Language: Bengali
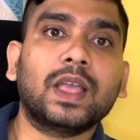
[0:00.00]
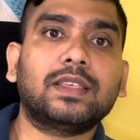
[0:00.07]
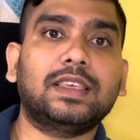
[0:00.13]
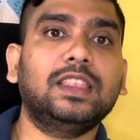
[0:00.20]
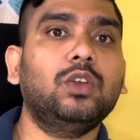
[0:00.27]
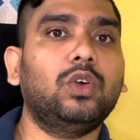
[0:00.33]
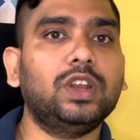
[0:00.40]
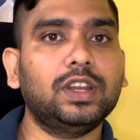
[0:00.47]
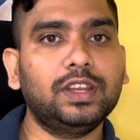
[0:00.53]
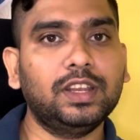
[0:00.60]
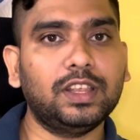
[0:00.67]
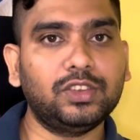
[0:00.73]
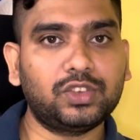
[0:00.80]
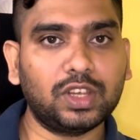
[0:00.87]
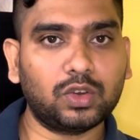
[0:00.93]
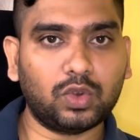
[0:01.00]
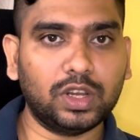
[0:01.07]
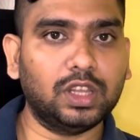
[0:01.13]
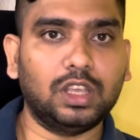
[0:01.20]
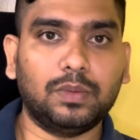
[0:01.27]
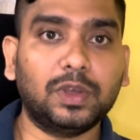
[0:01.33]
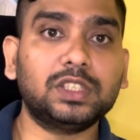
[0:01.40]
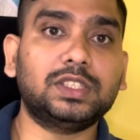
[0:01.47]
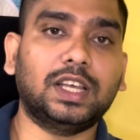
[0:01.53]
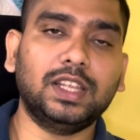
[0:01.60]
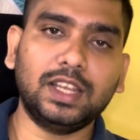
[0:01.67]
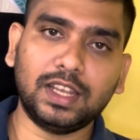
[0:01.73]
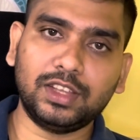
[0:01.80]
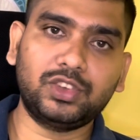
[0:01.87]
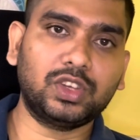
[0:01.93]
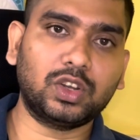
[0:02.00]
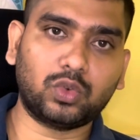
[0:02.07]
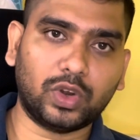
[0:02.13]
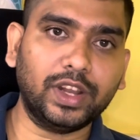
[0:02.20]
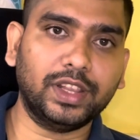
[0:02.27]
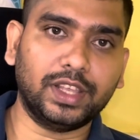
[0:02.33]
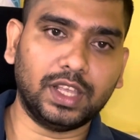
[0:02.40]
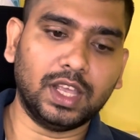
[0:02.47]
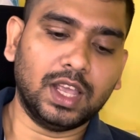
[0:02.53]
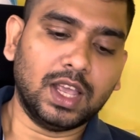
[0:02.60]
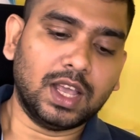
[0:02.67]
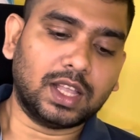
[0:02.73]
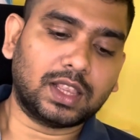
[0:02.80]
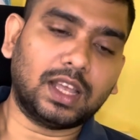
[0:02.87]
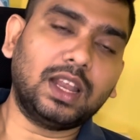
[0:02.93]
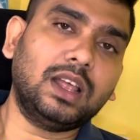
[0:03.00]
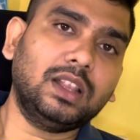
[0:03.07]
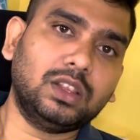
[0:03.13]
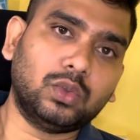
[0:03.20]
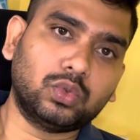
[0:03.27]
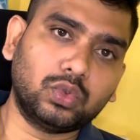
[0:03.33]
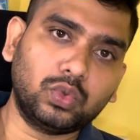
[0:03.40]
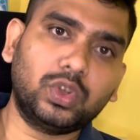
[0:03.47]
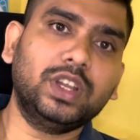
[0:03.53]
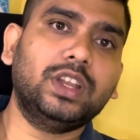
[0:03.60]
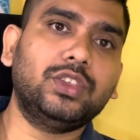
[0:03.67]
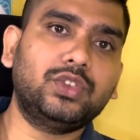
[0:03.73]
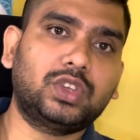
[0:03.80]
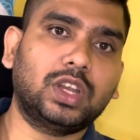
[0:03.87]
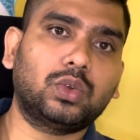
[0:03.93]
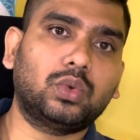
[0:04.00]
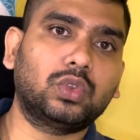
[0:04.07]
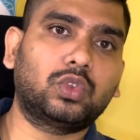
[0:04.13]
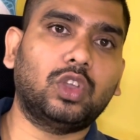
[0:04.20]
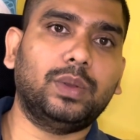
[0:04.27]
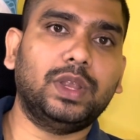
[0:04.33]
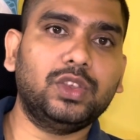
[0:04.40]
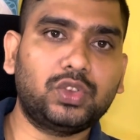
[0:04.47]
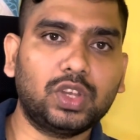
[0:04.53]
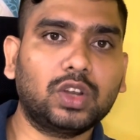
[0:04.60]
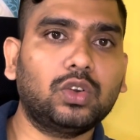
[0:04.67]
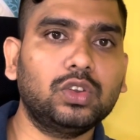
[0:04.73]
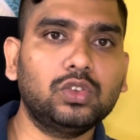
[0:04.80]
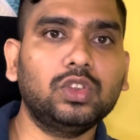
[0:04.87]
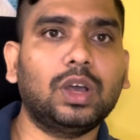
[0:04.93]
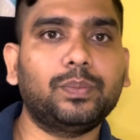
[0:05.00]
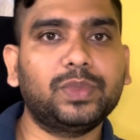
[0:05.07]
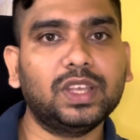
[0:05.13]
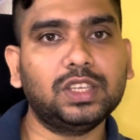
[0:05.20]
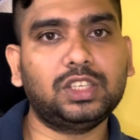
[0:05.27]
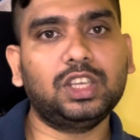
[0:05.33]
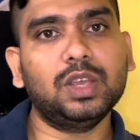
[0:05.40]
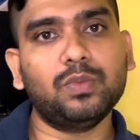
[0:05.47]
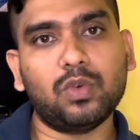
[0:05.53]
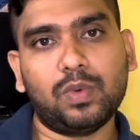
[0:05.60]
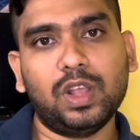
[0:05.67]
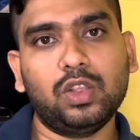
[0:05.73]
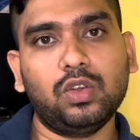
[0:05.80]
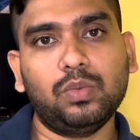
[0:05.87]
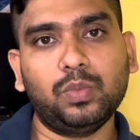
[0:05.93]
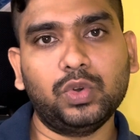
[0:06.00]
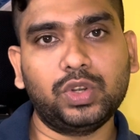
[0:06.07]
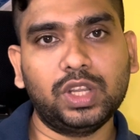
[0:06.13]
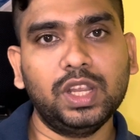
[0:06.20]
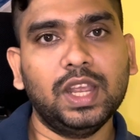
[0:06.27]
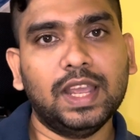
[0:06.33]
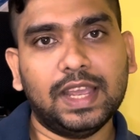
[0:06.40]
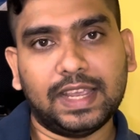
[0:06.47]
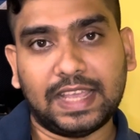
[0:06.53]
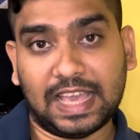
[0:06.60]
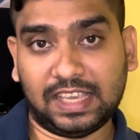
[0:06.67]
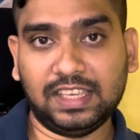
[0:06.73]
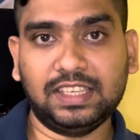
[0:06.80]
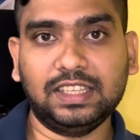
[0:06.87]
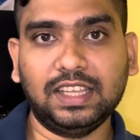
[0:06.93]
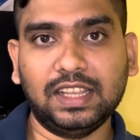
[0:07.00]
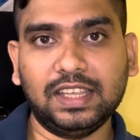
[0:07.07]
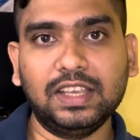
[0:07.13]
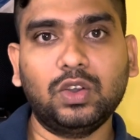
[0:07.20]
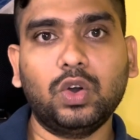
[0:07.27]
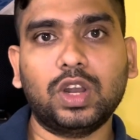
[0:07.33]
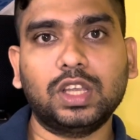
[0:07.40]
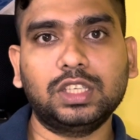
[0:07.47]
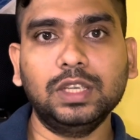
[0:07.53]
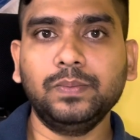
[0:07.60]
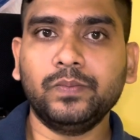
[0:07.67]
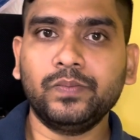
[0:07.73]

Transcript: যাদের অলরেডি রেজিস্টার করেনি এবং যাদের রেজিস্টার করেনি তারা নতুন করে রেজিস্টার করতে হবে রেজিস্টার করার জন্য আপনার যে মোবাইল নম্বরটি গ্যাসের সাথে লিঙ্ক করা আছে